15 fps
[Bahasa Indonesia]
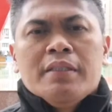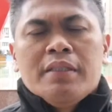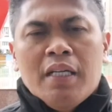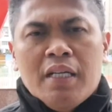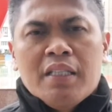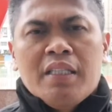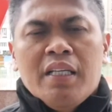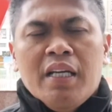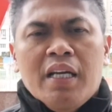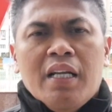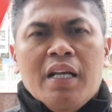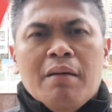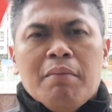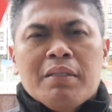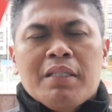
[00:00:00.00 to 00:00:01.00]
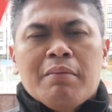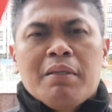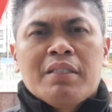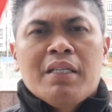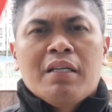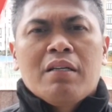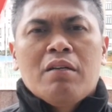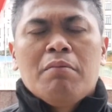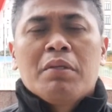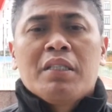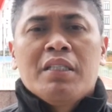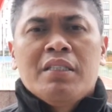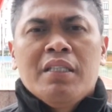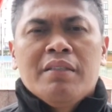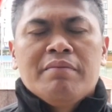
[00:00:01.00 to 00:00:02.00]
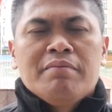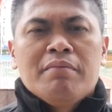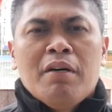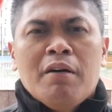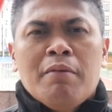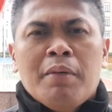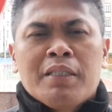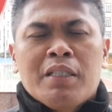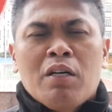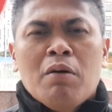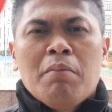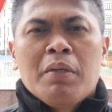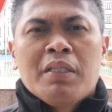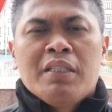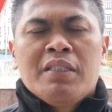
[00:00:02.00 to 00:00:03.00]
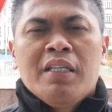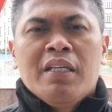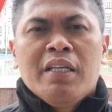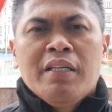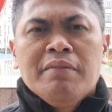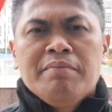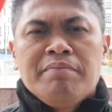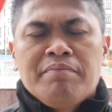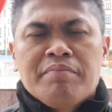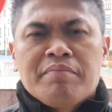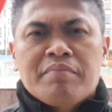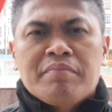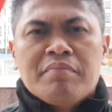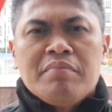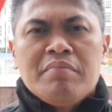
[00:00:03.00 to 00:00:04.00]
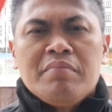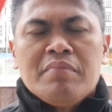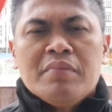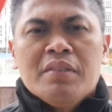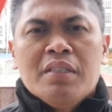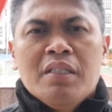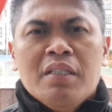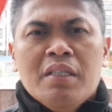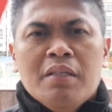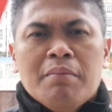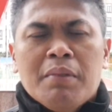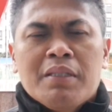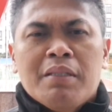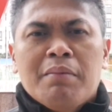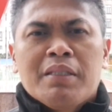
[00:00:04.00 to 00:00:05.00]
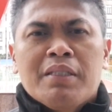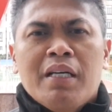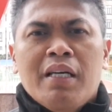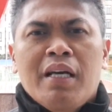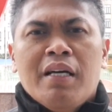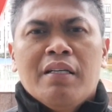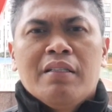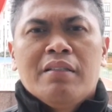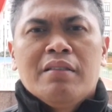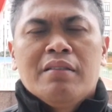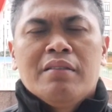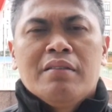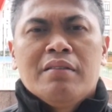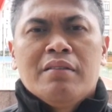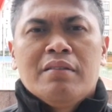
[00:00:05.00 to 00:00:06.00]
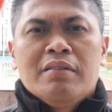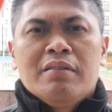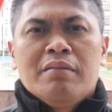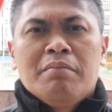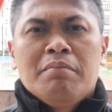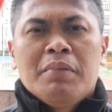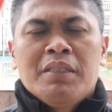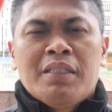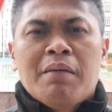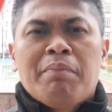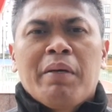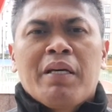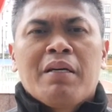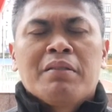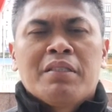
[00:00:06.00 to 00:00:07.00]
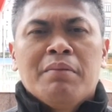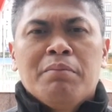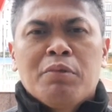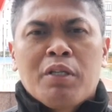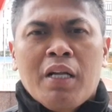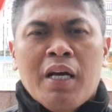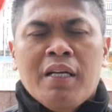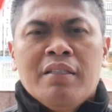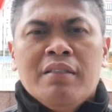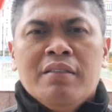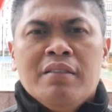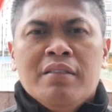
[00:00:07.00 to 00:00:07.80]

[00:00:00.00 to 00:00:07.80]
yang ketiga adalah masa-masa kompetisi bahwa masa kompetisi ini masa-masa yang mencapai kesempurnaan